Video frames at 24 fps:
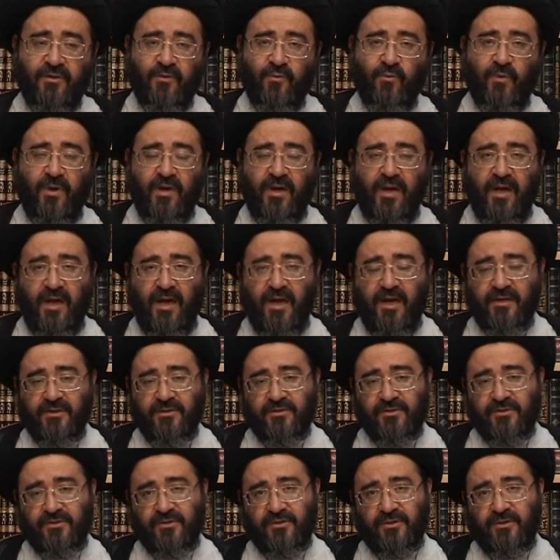
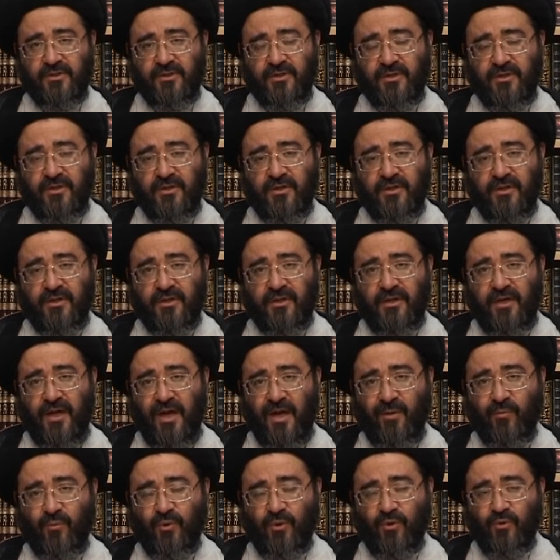والعرش
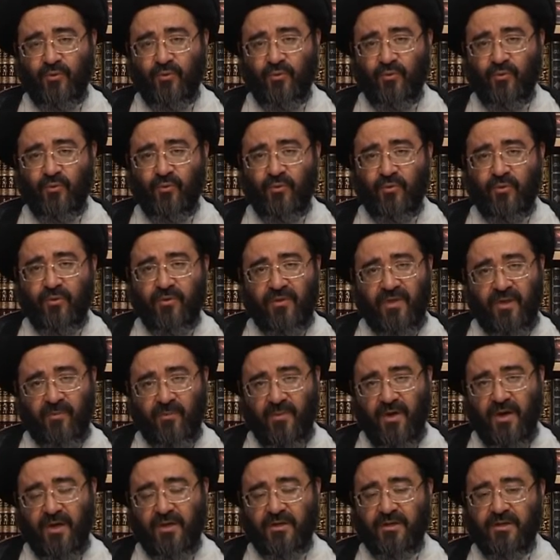يحمله
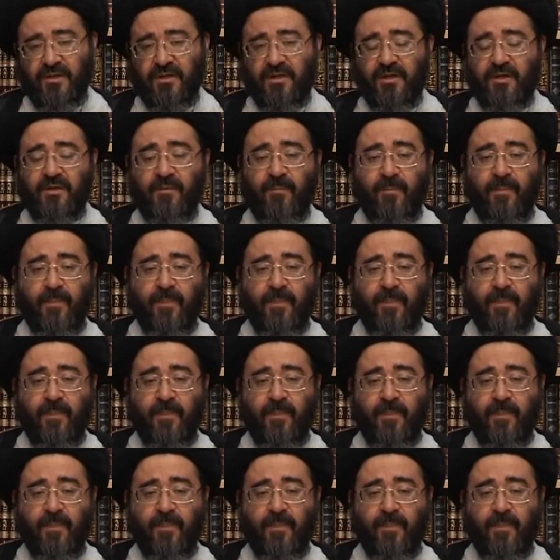ثمانية